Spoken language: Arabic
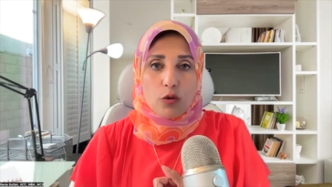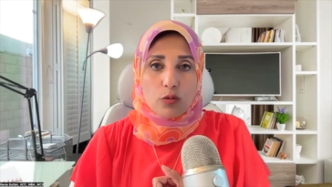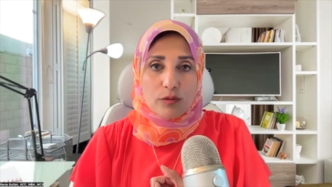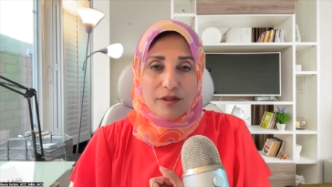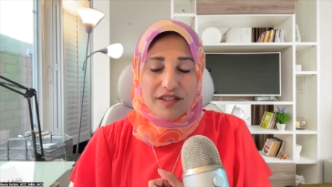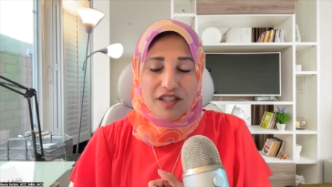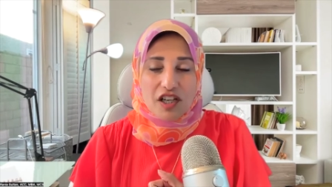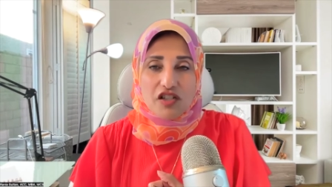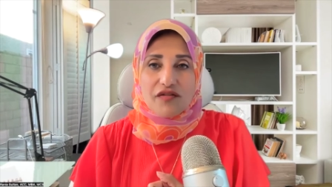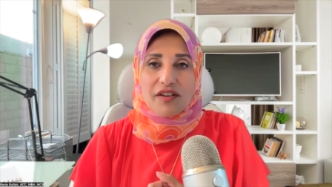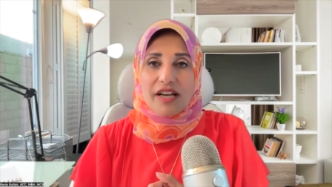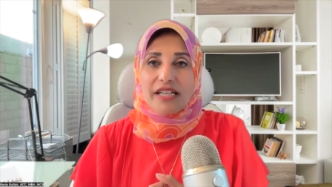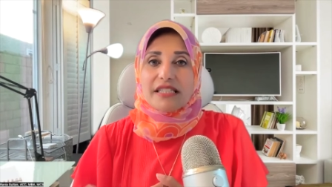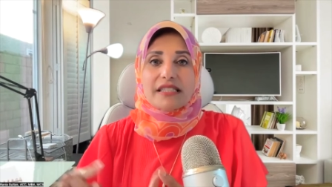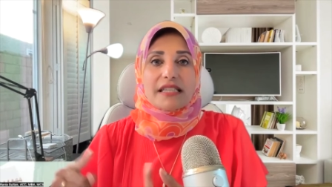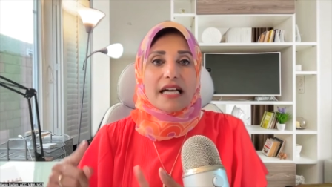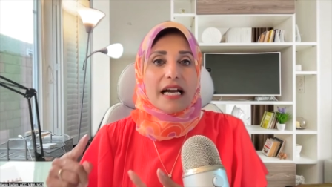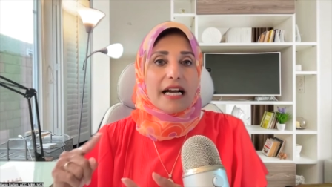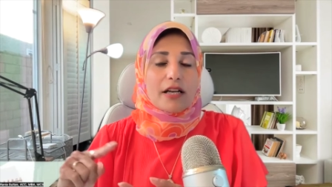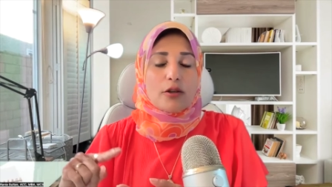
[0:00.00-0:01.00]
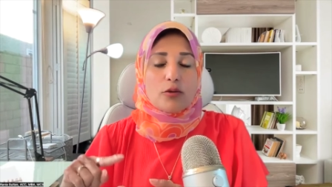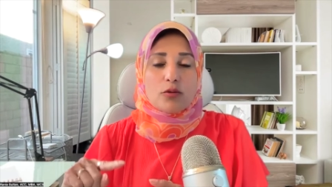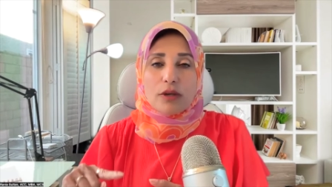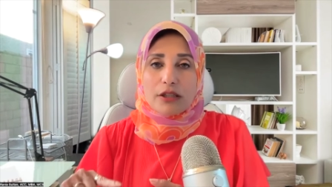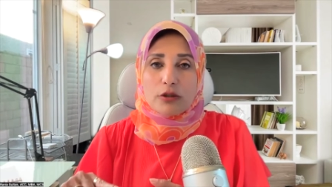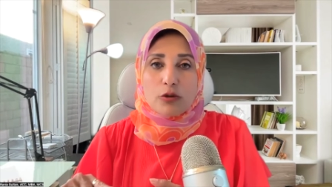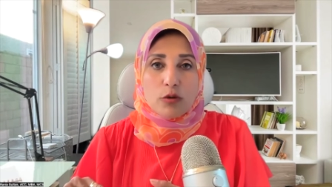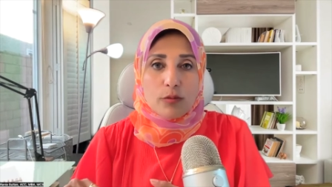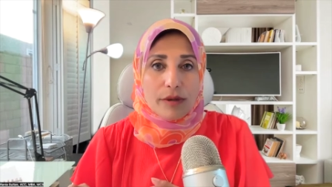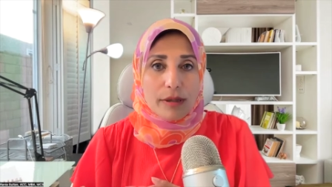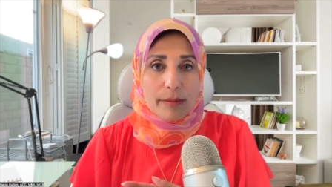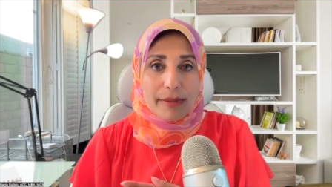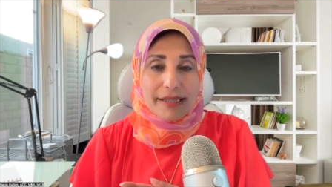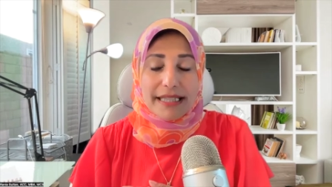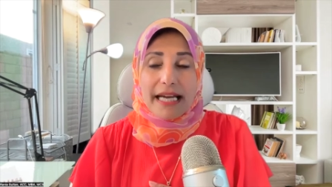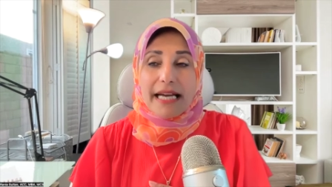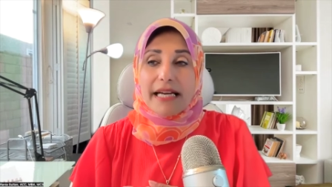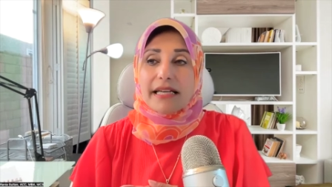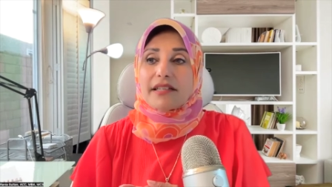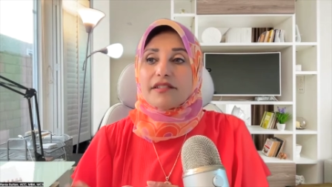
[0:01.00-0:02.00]
المستشفيات يدخلوا اولادهم
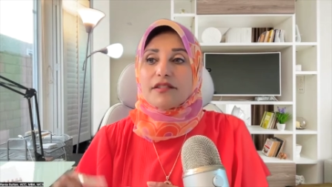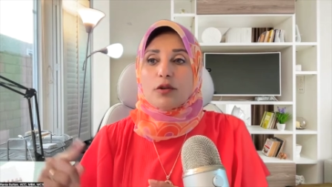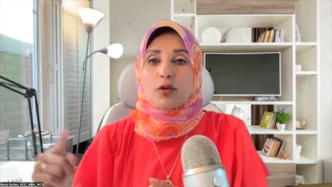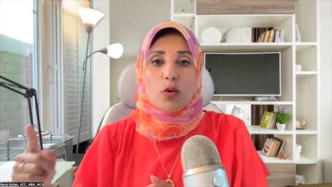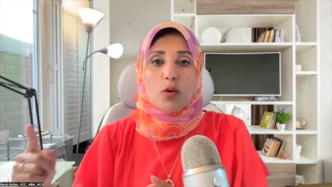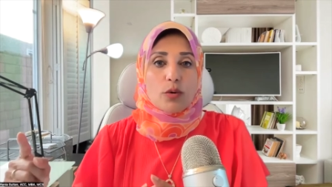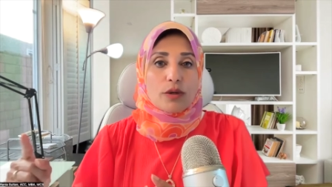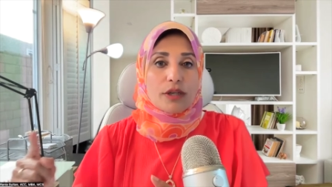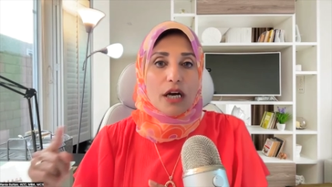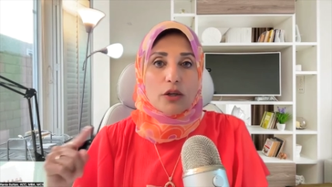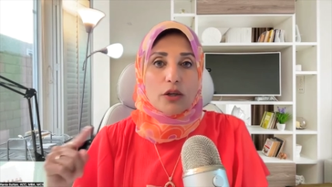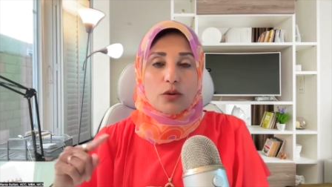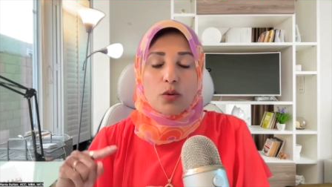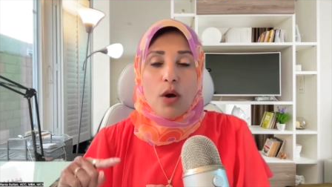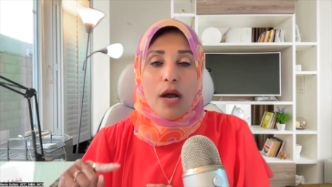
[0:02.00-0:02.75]
المدارس يروحوا ياخدوا